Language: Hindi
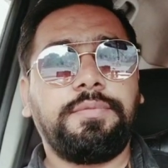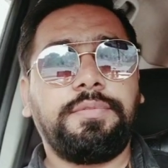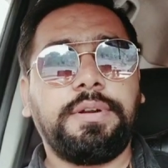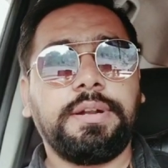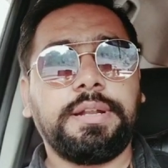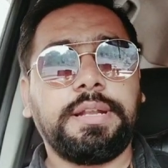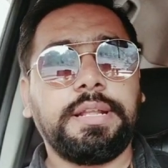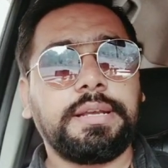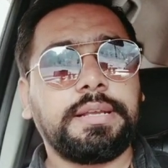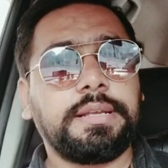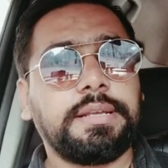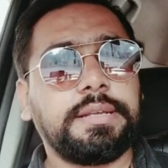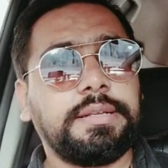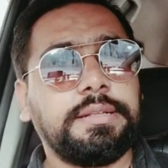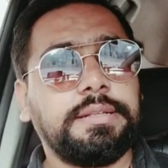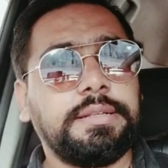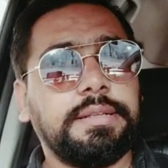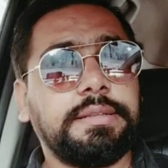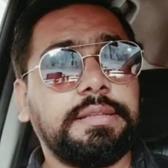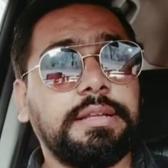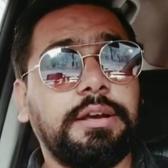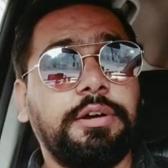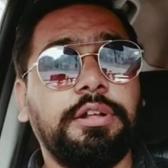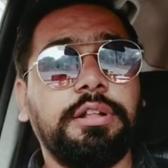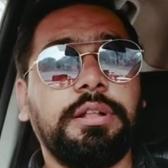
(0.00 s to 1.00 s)
फटाके के
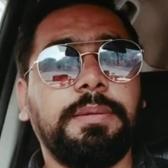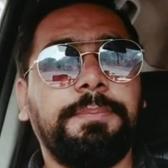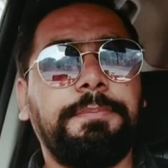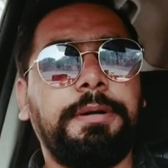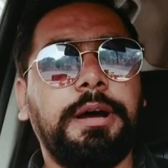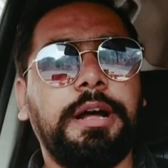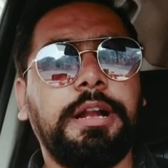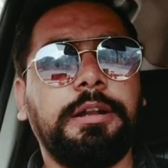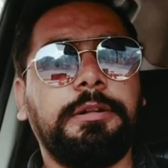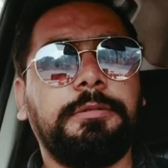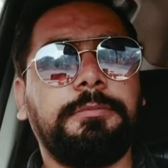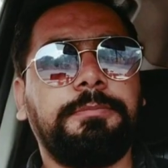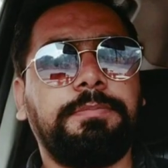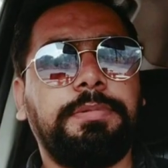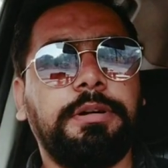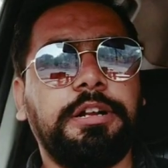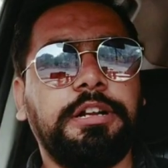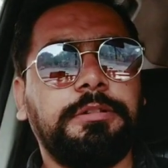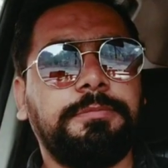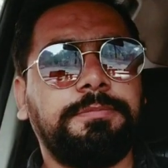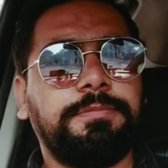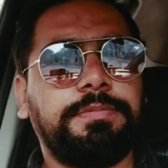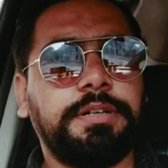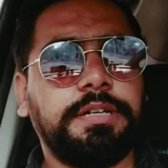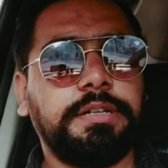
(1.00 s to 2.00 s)
जैसा आवाज है फट
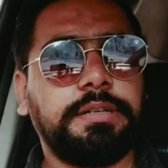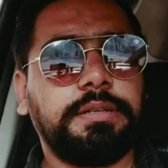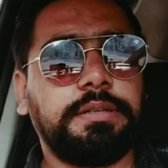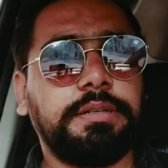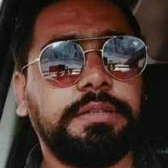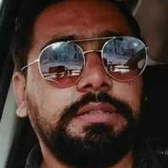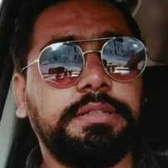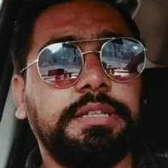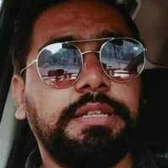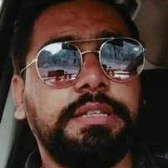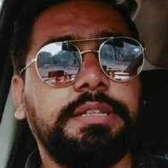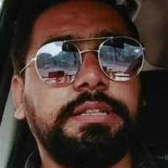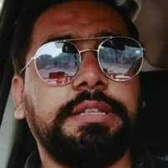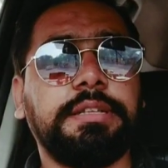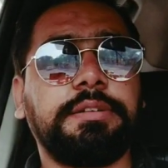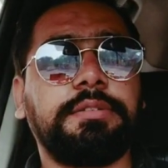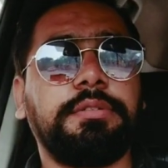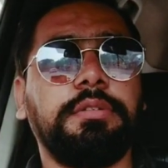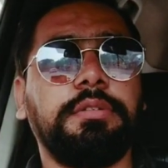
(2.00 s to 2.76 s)
फट फट ये